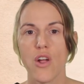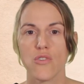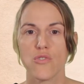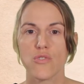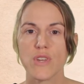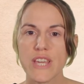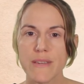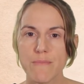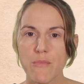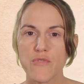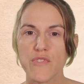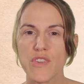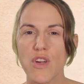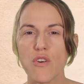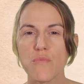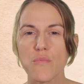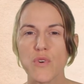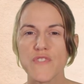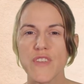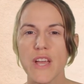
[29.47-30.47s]
Le crime
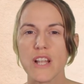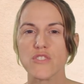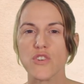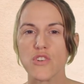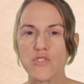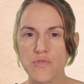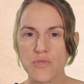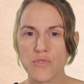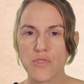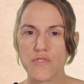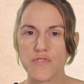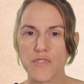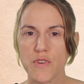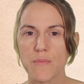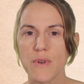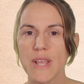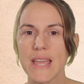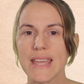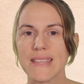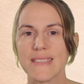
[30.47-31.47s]
environnemental dans son ensemble